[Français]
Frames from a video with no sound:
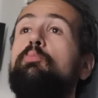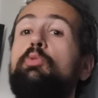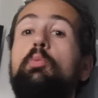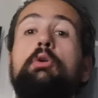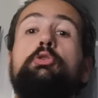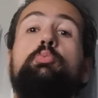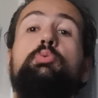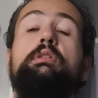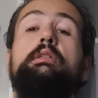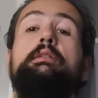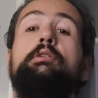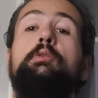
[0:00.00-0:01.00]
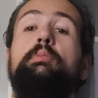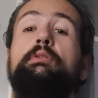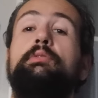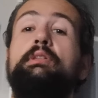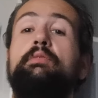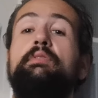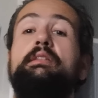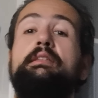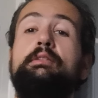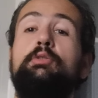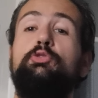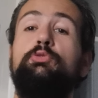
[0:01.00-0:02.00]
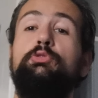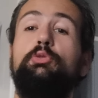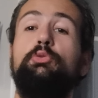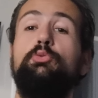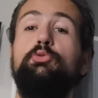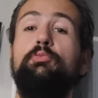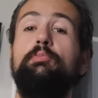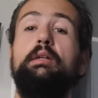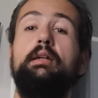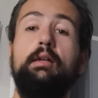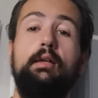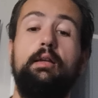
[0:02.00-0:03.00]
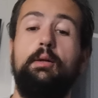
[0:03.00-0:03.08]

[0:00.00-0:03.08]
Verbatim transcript: bon moi depuis 6 ans parce que ça fait 6 ans que je suis sur YouTube mais